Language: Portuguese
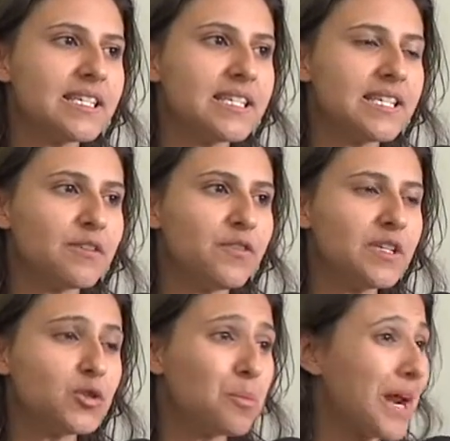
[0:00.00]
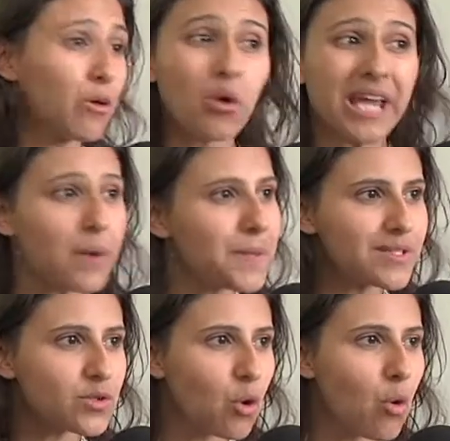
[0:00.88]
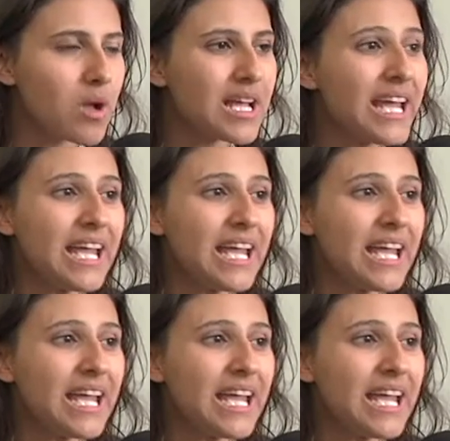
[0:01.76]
esse serviço para qualquer pessoa,